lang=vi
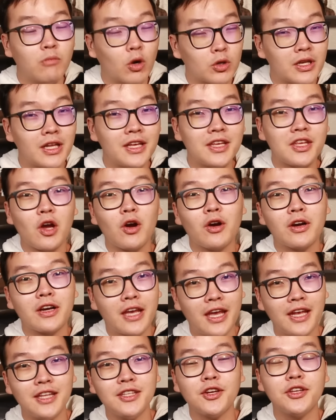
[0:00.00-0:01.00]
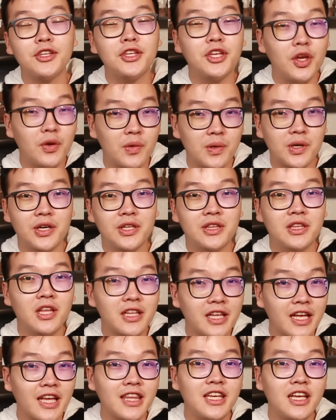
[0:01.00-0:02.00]
một lý do khiến cho nhiều người thích
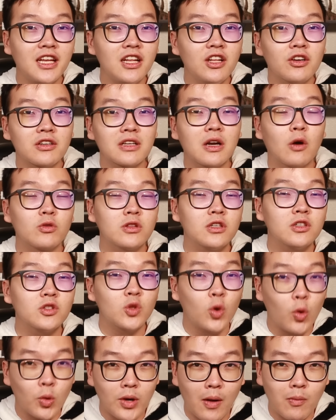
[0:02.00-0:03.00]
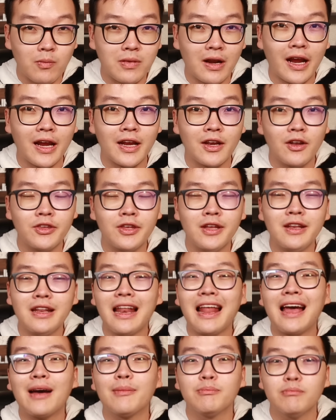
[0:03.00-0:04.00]
cái chiến lược đầu tư thụ động này đó chính
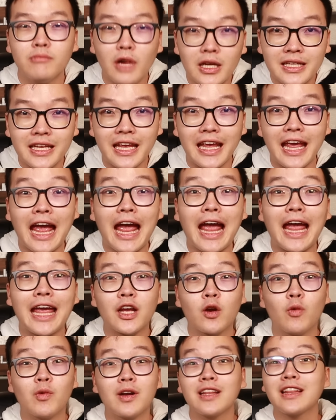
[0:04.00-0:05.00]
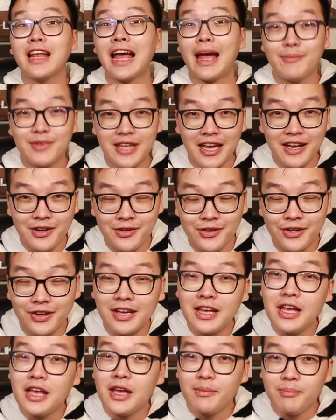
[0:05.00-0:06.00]
là bất kỳ ai cũng có thể tham gia được
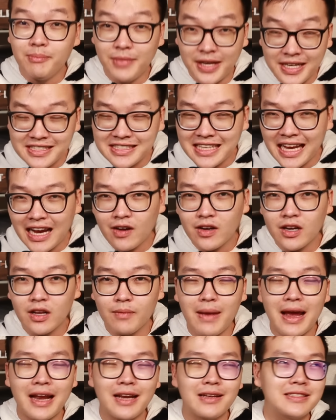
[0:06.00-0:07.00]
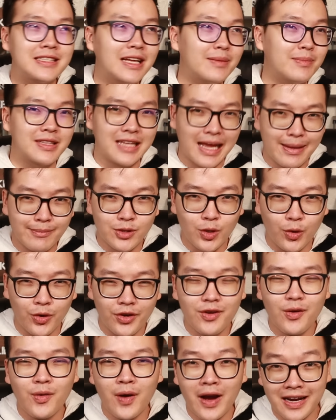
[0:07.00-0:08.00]
miễn sao là bạn trên 18
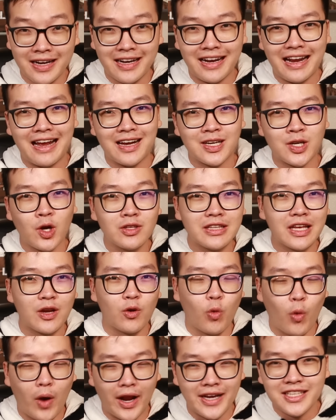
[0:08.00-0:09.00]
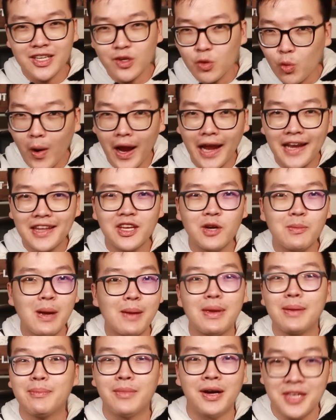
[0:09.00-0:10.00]
tuổi hoặc là có tài khoản chứng khoán do ba
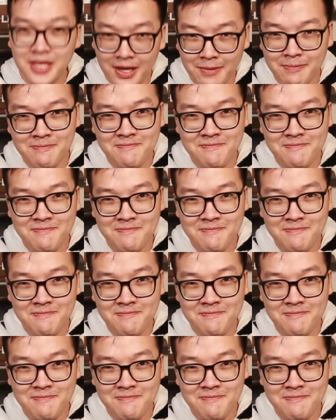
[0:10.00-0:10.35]
mẹ mở dùm.